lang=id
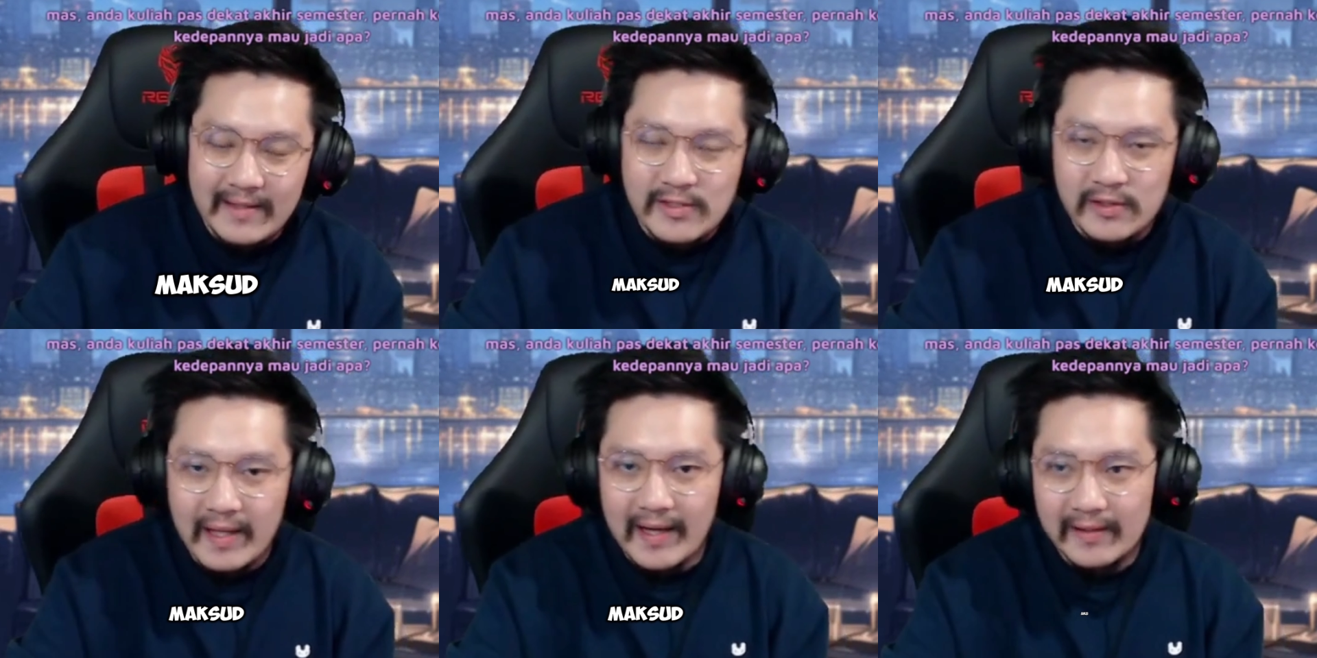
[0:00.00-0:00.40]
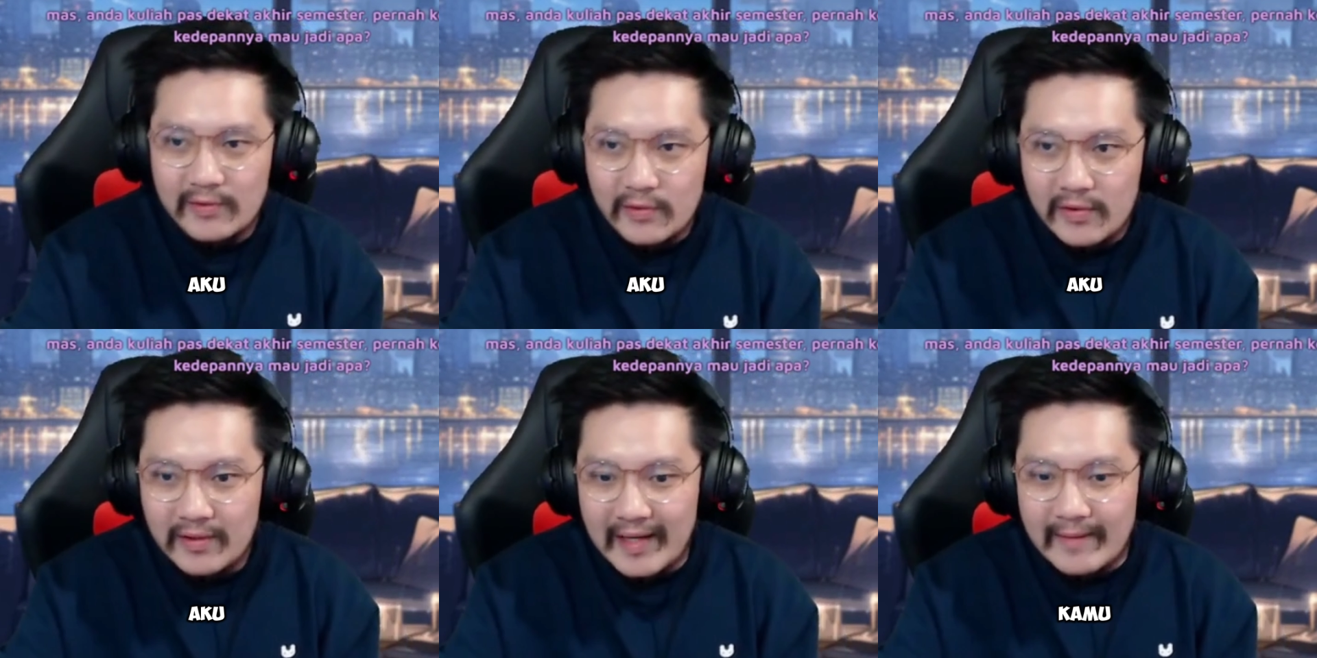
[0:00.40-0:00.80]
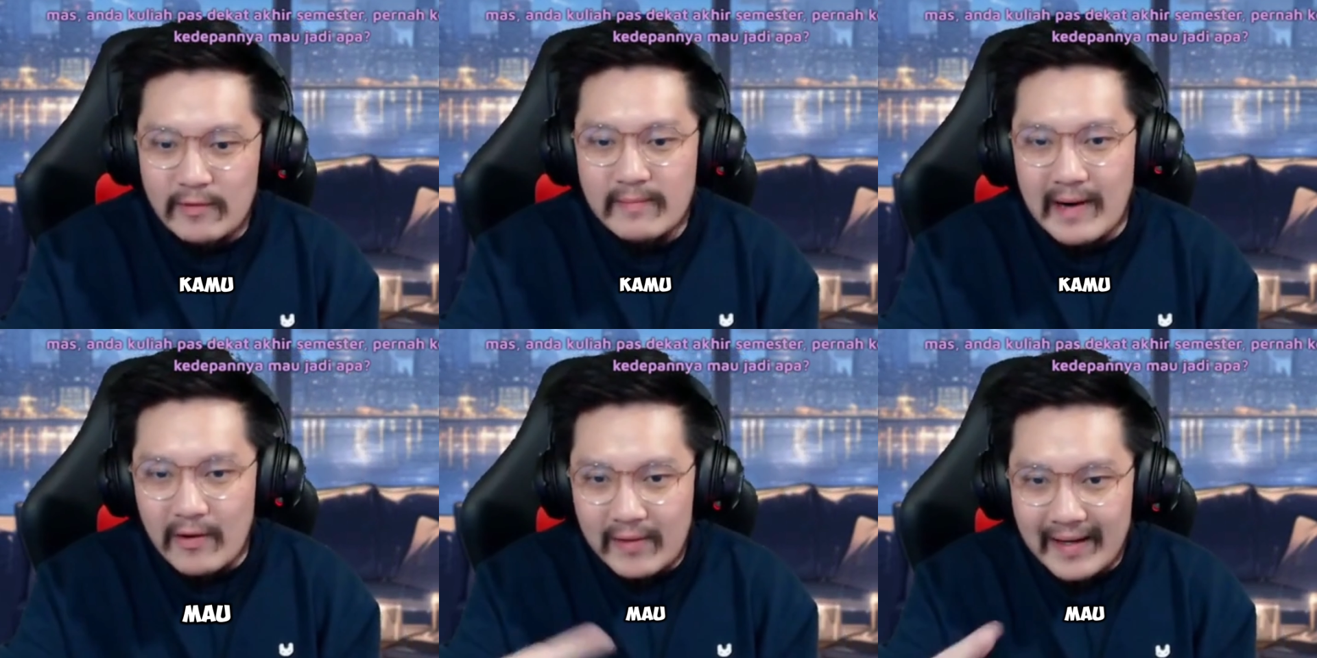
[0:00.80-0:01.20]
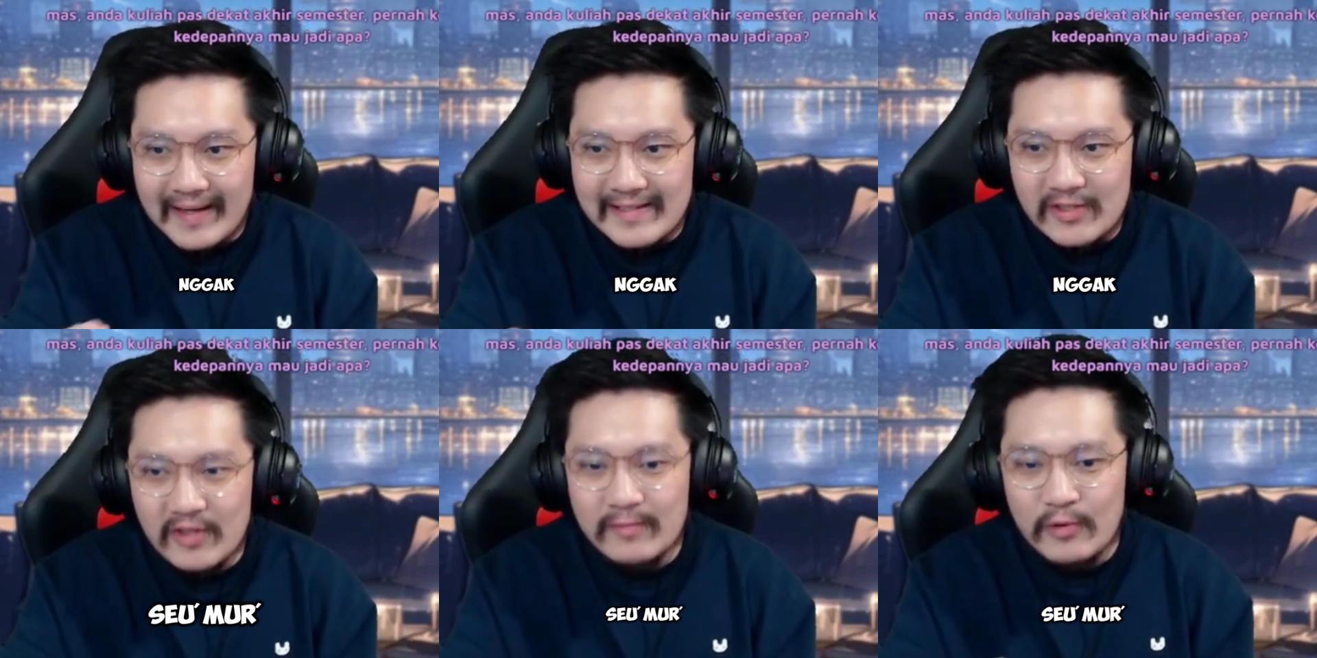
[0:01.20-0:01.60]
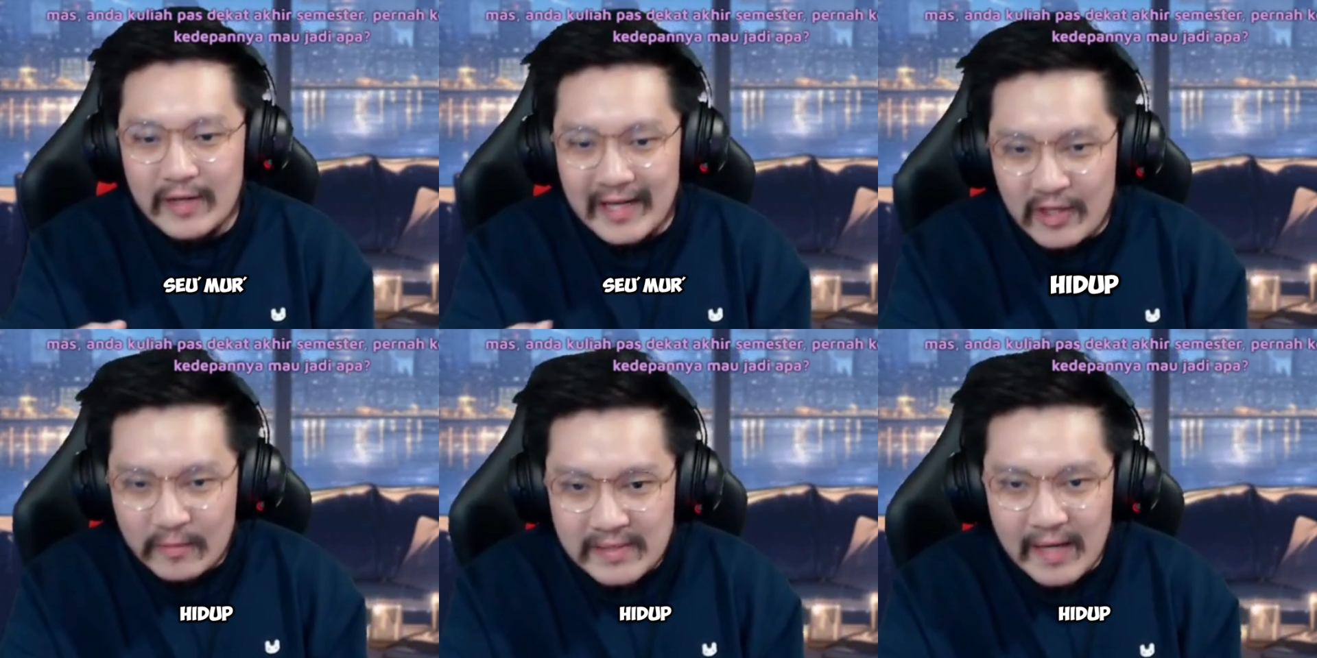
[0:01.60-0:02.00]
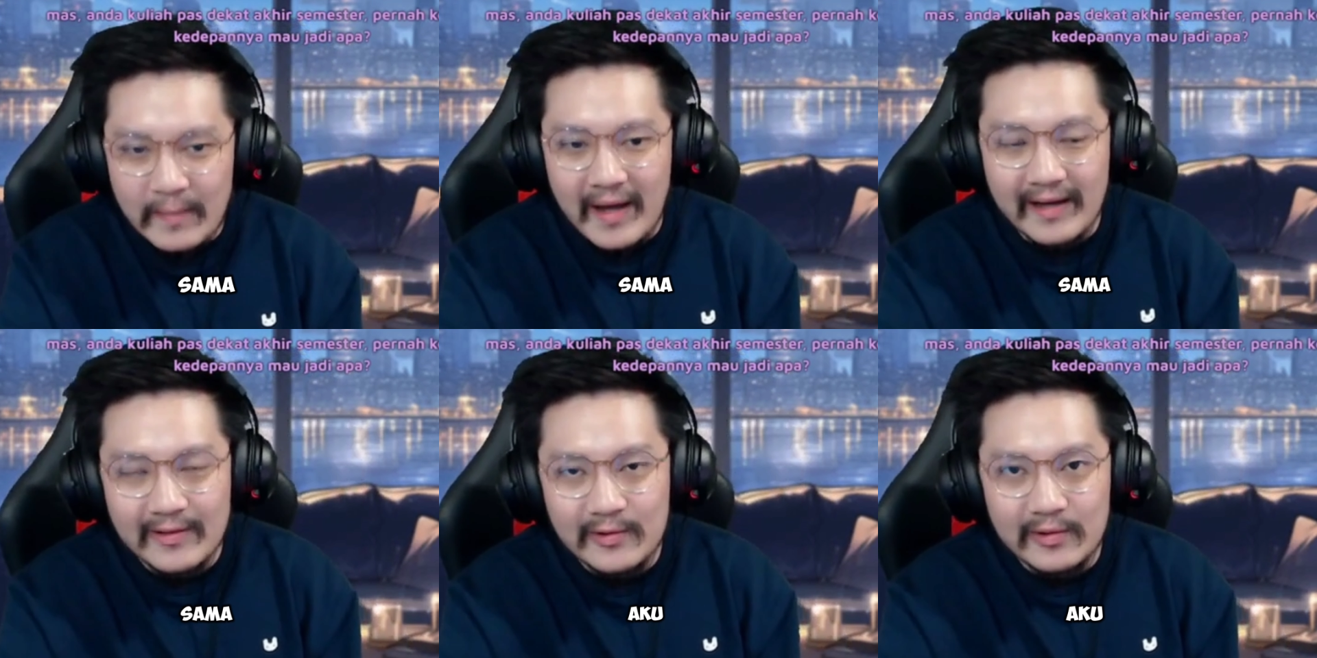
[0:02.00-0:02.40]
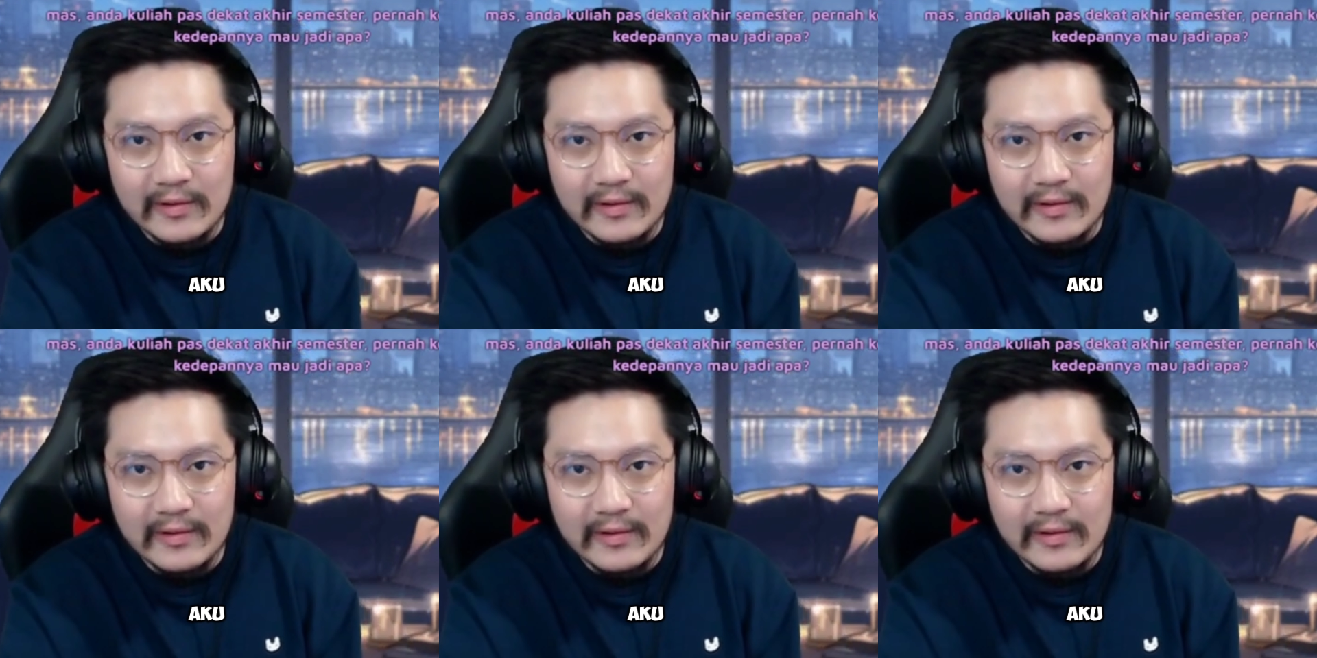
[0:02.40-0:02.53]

Maksud aku, kamu mau nggak seumur hidup sama aku?